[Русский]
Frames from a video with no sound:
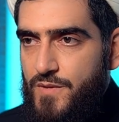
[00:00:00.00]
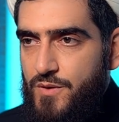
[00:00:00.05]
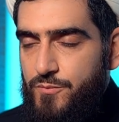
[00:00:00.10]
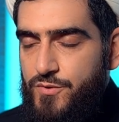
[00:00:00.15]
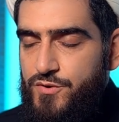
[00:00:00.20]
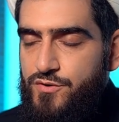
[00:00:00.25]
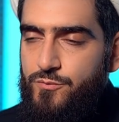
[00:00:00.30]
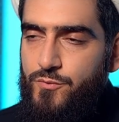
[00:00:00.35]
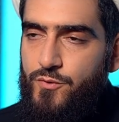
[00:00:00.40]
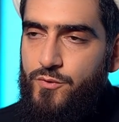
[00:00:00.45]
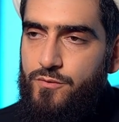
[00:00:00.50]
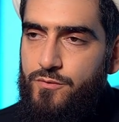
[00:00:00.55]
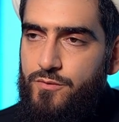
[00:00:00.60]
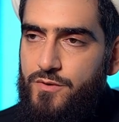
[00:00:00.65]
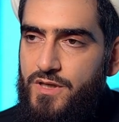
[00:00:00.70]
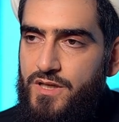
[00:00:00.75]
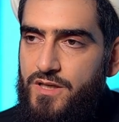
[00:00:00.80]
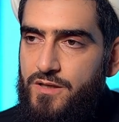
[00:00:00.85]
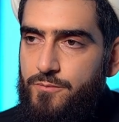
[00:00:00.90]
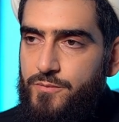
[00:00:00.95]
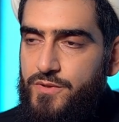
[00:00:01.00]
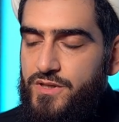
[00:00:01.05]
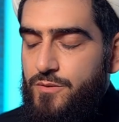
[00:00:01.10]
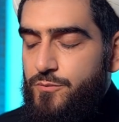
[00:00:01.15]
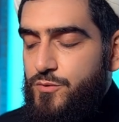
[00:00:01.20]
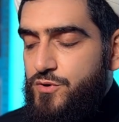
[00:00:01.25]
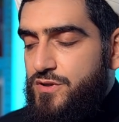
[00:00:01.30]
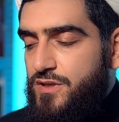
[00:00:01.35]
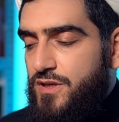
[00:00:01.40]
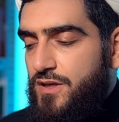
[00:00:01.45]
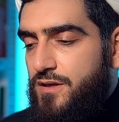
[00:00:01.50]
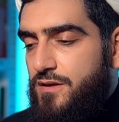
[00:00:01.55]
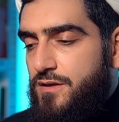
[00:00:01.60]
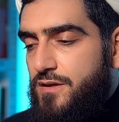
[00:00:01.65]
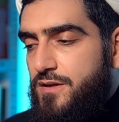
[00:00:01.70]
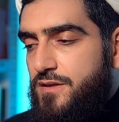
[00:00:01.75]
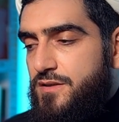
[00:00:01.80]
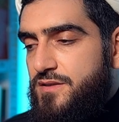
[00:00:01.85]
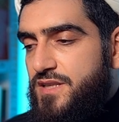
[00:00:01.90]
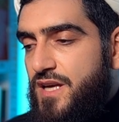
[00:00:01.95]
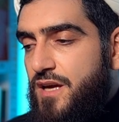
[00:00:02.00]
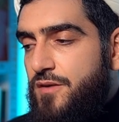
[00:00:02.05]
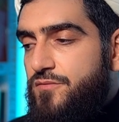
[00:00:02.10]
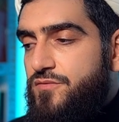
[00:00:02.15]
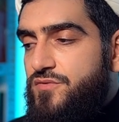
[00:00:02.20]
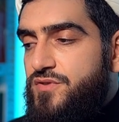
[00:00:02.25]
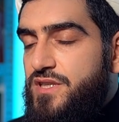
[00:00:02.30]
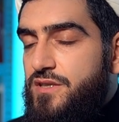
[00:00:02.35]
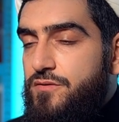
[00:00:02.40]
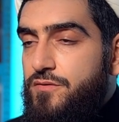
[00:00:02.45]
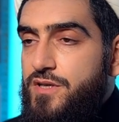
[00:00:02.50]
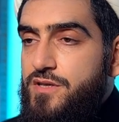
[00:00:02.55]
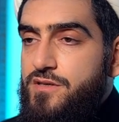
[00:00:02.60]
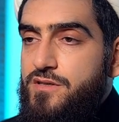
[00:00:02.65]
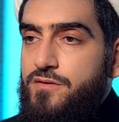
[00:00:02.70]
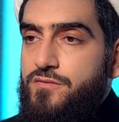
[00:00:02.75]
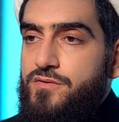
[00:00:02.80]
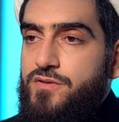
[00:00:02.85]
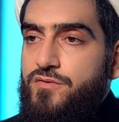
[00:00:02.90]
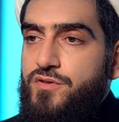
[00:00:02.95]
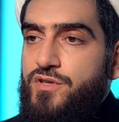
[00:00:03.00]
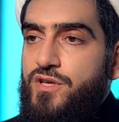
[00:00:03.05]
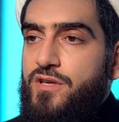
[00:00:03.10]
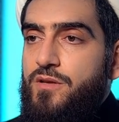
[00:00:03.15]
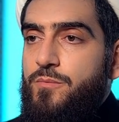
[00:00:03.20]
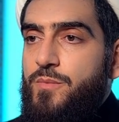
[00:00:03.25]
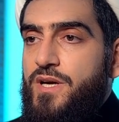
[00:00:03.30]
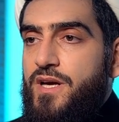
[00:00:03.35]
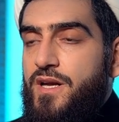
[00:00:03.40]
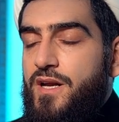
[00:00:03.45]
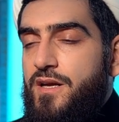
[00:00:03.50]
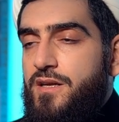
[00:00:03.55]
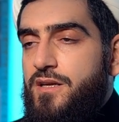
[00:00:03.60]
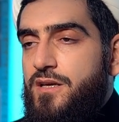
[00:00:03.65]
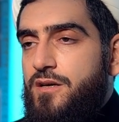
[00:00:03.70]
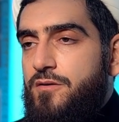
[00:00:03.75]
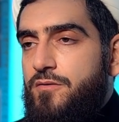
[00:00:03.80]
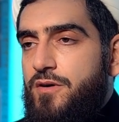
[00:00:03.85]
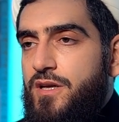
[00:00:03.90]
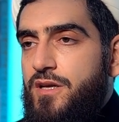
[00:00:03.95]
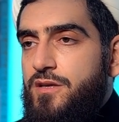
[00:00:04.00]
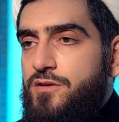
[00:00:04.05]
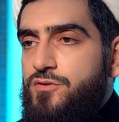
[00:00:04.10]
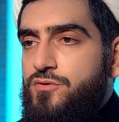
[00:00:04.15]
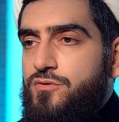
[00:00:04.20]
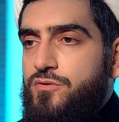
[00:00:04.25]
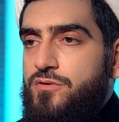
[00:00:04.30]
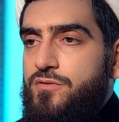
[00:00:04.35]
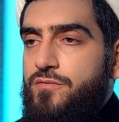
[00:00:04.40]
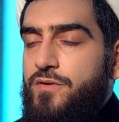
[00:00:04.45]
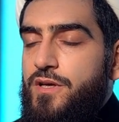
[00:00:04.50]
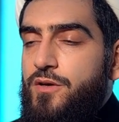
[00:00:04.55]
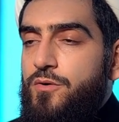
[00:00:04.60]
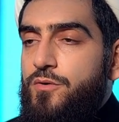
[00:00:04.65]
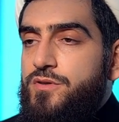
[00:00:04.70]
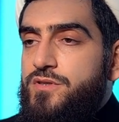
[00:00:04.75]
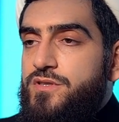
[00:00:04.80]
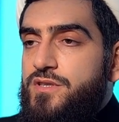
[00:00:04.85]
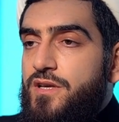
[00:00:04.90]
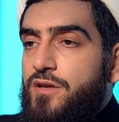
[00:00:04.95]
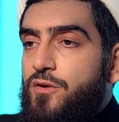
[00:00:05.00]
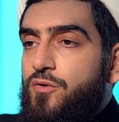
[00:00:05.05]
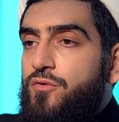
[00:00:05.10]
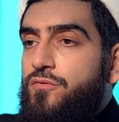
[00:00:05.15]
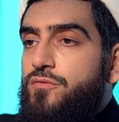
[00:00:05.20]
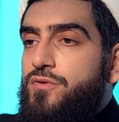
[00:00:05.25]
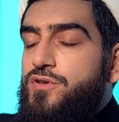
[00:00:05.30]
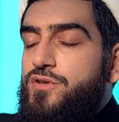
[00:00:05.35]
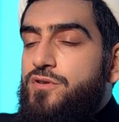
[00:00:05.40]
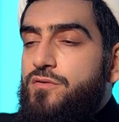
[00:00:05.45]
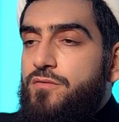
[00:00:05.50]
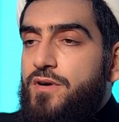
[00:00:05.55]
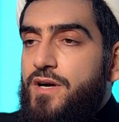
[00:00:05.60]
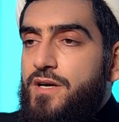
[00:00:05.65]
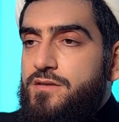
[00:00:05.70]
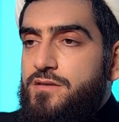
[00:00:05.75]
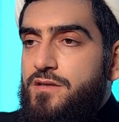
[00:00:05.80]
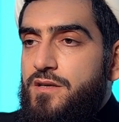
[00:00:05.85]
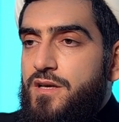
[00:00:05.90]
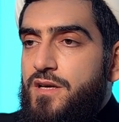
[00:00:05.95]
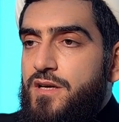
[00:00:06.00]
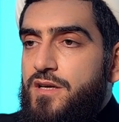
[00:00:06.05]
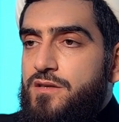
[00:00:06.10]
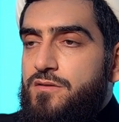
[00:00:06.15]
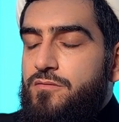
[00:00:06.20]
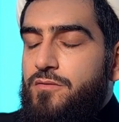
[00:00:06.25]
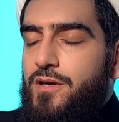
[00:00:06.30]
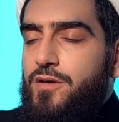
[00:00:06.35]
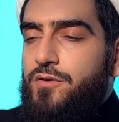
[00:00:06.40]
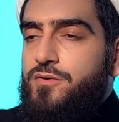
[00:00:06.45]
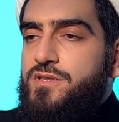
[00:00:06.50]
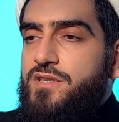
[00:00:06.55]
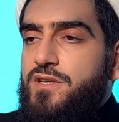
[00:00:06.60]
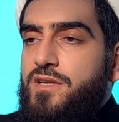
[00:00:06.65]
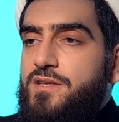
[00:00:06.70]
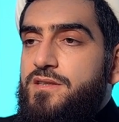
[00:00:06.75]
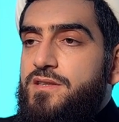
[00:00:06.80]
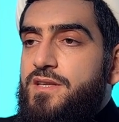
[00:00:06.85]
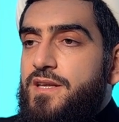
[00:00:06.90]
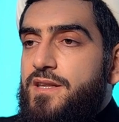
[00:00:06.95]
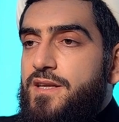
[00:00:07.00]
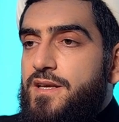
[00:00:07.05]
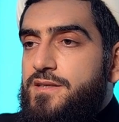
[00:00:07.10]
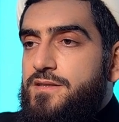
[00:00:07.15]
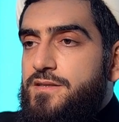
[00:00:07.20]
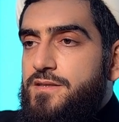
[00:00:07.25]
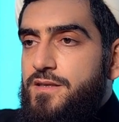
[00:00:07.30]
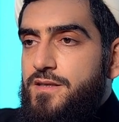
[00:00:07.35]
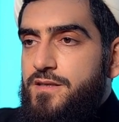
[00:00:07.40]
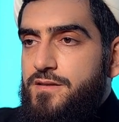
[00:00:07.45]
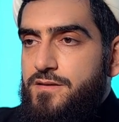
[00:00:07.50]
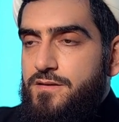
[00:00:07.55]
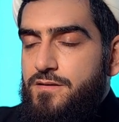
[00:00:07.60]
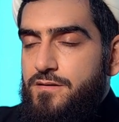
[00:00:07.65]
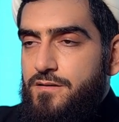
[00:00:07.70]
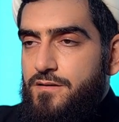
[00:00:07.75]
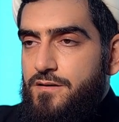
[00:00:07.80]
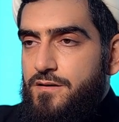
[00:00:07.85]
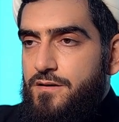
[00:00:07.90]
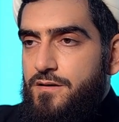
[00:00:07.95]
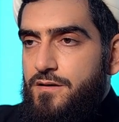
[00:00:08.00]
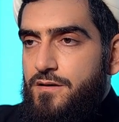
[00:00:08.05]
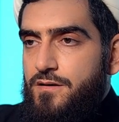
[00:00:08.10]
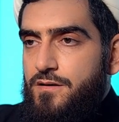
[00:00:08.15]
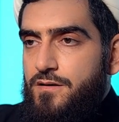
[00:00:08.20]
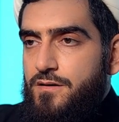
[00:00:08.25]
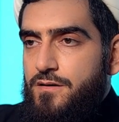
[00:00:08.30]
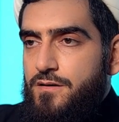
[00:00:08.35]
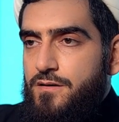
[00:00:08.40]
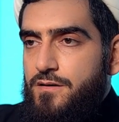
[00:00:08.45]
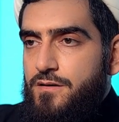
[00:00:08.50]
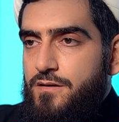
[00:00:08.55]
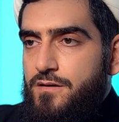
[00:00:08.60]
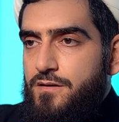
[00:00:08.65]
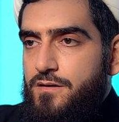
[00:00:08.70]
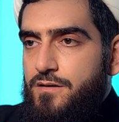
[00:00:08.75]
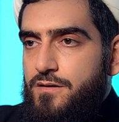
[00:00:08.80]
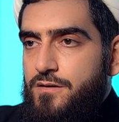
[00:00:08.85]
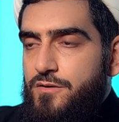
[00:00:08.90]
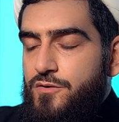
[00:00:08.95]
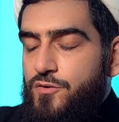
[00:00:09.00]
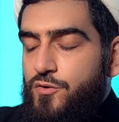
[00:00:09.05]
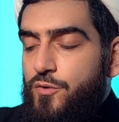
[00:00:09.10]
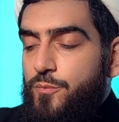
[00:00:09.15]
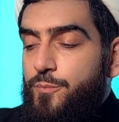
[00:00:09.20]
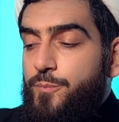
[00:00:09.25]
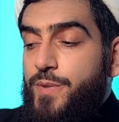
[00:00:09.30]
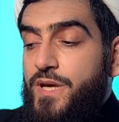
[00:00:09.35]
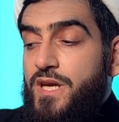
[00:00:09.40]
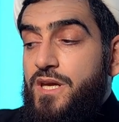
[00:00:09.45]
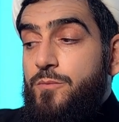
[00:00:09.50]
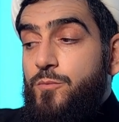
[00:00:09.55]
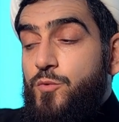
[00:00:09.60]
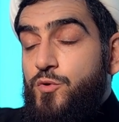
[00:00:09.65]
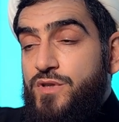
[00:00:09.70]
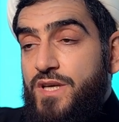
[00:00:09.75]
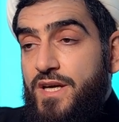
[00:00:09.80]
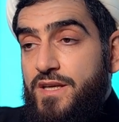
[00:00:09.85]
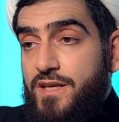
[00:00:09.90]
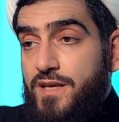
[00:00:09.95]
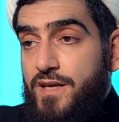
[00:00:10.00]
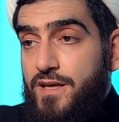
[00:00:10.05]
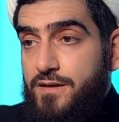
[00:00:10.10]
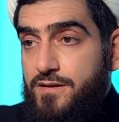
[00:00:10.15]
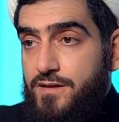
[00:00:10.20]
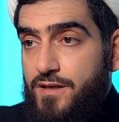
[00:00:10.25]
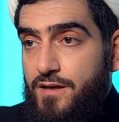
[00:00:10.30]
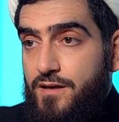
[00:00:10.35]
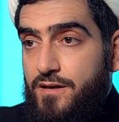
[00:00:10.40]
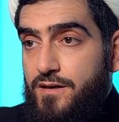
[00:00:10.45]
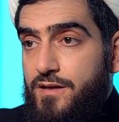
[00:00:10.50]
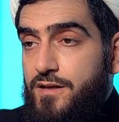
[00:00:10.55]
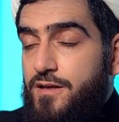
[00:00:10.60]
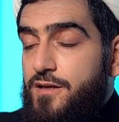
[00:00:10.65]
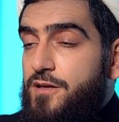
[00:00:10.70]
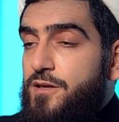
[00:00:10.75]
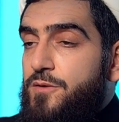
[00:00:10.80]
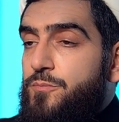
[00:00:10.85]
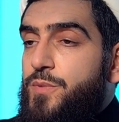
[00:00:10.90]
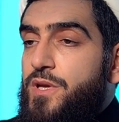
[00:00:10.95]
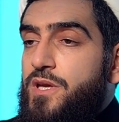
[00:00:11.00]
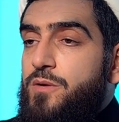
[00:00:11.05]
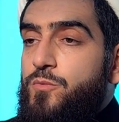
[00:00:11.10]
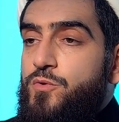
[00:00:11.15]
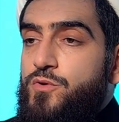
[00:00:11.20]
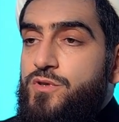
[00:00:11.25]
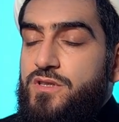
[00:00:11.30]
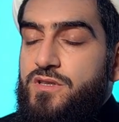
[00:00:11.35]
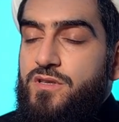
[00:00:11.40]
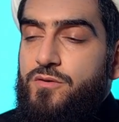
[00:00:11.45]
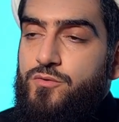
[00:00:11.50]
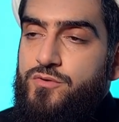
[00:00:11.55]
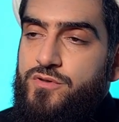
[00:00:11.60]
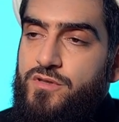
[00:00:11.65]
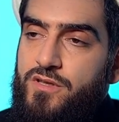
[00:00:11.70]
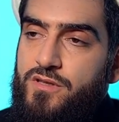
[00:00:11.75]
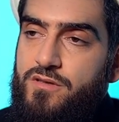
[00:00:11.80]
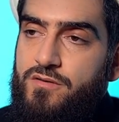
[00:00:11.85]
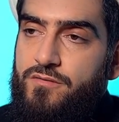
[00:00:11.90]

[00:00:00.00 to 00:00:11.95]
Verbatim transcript: Почему? Потому что сам Всевышний в священном Коране говорит, что твое дело увещевать, твое дело доносить, но примут они это или не примут, это уже не